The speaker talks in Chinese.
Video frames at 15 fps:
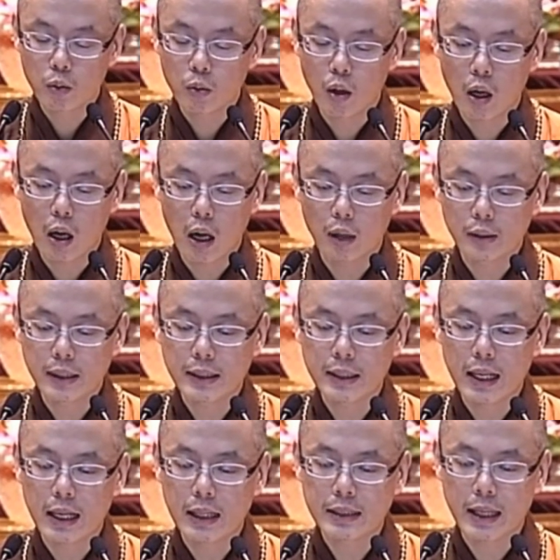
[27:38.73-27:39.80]
就是说，好，接
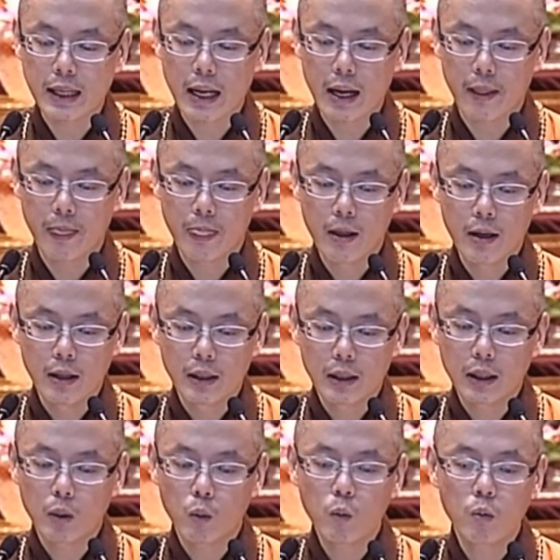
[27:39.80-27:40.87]
下来再看
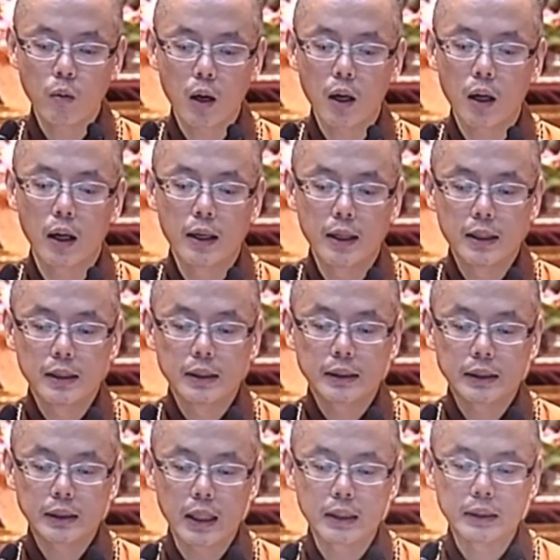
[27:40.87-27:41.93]
悟二，
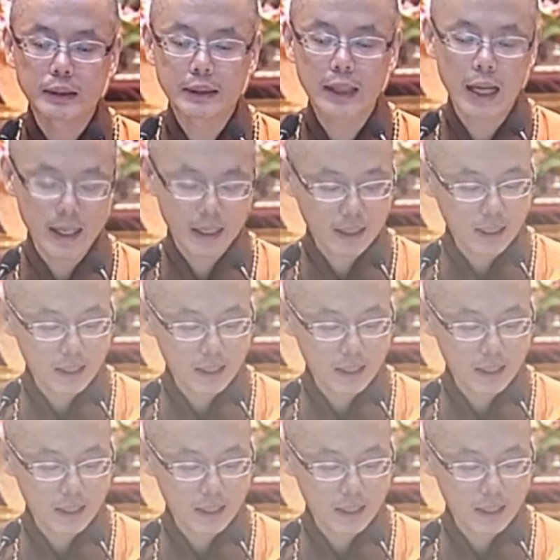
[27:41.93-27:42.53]
等待